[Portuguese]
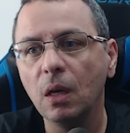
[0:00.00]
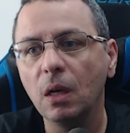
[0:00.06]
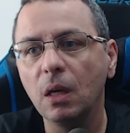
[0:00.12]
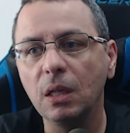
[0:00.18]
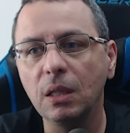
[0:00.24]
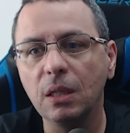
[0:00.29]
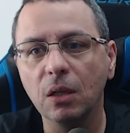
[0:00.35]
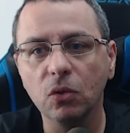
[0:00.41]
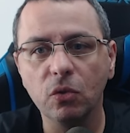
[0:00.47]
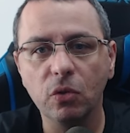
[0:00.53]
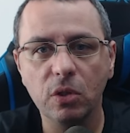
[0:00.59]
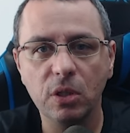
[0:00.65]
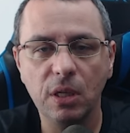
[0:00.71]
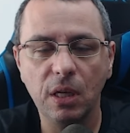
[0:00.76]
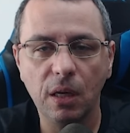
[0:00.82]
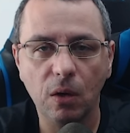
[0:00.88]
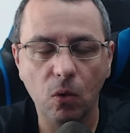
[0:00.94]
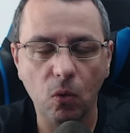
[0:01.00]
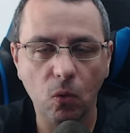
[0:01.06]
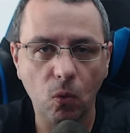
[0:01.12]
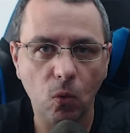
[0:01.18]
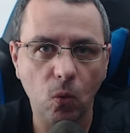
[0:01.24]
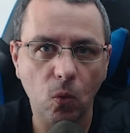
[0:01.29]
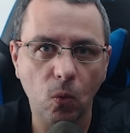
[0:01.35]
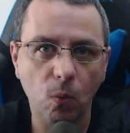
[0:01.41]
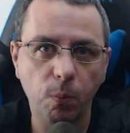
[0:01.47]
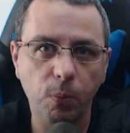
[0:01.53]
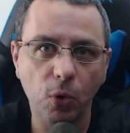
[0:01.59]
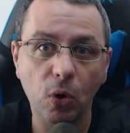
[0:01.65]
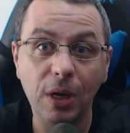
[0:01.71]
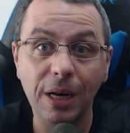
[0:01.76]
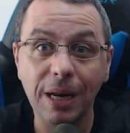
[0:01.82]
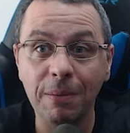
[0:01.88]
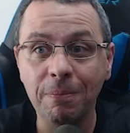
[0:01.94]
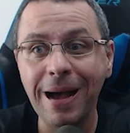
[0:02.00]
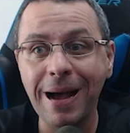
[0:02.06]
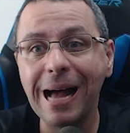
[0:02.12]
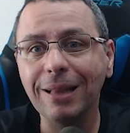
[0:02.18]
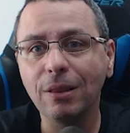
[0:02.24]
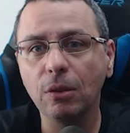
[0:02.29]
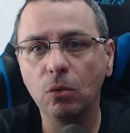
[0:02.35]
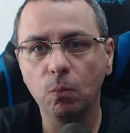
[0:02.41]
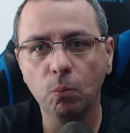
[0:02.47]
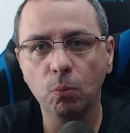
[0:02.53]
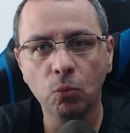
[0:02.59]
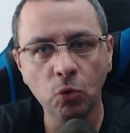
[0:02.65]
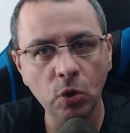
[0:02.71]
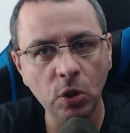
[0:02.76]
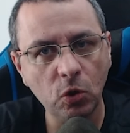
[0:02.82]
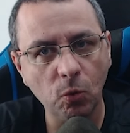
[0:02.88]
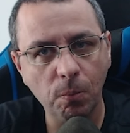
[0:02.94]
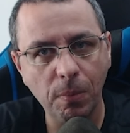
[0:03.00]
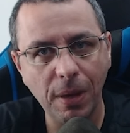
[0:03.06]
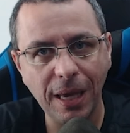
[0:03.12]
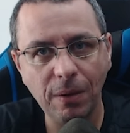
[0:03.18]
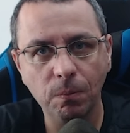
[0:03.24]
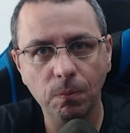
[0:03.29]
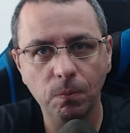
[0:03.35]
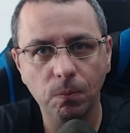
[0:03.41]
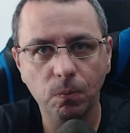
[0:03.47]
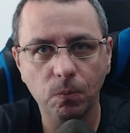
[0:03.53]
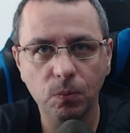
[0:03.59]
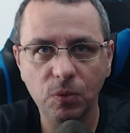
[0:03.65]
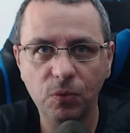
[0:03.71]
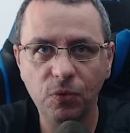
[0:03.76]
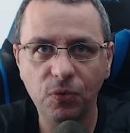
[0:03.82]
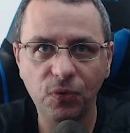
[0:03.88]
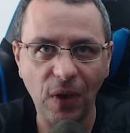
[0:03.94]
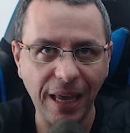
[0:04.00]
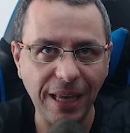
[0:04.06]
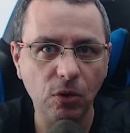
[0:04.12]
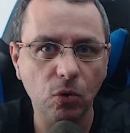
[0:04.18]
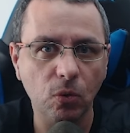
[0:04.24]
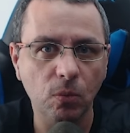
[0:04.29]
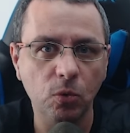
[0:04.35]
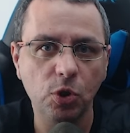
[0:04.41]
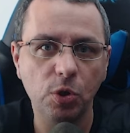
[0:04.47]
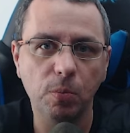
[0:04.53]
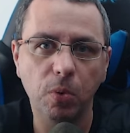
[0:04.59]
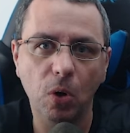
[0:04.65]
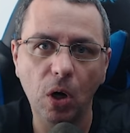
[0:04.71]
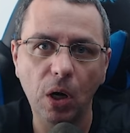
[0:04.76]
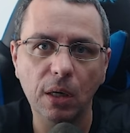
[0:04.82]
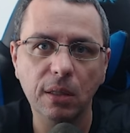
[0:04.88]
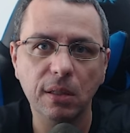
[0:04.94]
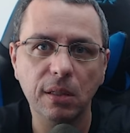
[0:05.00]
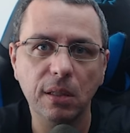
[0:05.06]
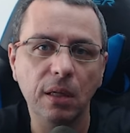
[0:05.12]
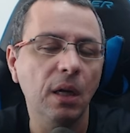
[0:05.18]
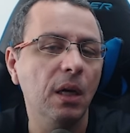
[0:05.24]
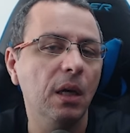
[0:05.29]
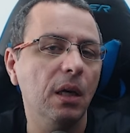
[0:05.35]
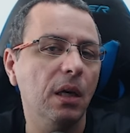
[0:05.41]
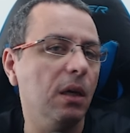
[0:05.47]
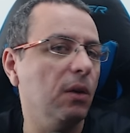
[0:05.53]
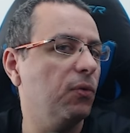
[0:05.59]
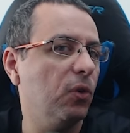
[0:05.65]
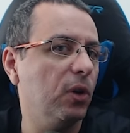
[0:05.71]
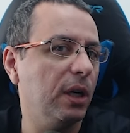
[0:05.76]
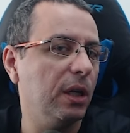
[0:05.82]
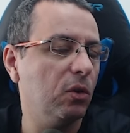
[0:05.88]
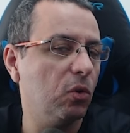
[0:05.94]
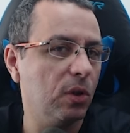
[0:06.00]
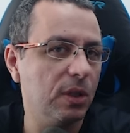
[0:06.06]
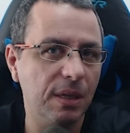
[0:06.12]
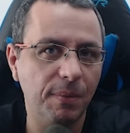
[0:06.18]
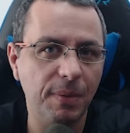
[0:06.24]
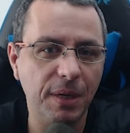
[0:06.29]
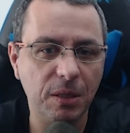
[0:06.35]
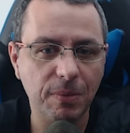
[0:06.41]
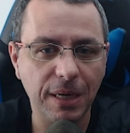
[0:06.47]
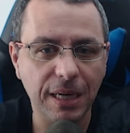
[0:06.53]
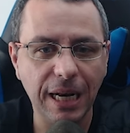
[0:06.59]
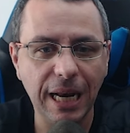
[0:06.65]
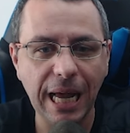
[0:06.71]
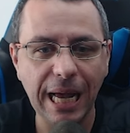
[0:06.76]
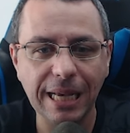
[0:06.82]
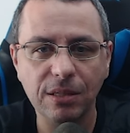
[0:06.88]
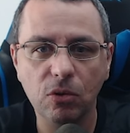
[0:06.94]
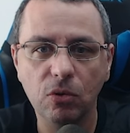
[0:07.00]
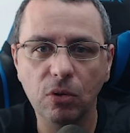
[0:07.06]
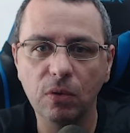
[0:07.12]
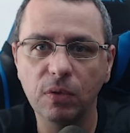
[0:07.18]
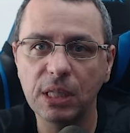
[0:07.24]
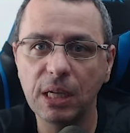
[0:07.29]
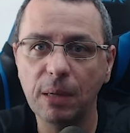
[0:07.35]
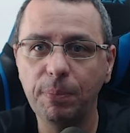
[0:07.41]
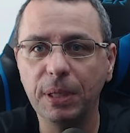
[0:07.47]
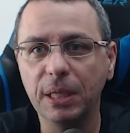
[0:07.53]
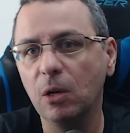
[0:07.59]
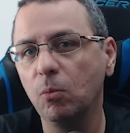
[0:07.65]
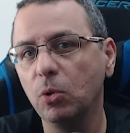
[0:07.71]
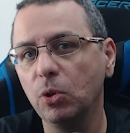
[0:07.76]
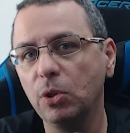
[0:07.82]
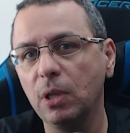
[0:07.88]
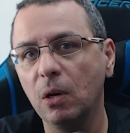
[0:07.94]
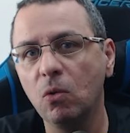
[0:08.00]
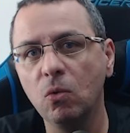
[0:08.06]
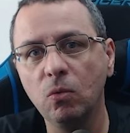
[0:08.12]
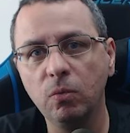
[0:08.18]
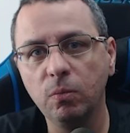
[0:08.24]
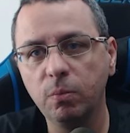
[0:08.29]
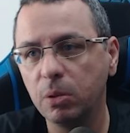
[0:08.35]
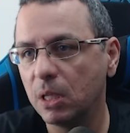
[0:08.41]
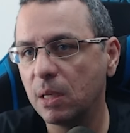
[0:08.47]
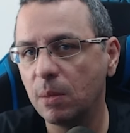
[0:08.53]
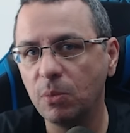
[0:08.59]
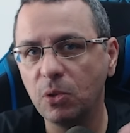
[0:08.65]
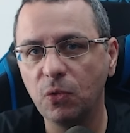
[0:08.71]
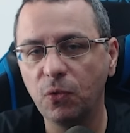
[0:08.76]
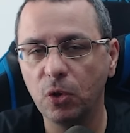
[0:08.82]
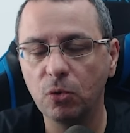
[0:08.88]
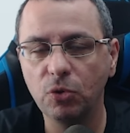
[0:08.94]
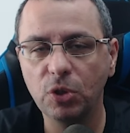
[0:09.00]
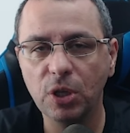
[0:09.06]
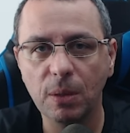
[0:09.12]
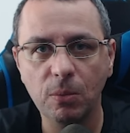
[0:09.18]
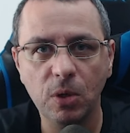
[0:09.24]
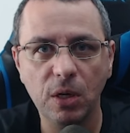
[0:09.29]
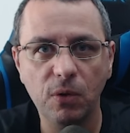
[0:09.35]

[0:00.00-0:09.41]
Então, se você programar muito bem feito multiboxing e forem todos a mesma classe, quando você apertar o botão 1, por exemplo, se for um xamã e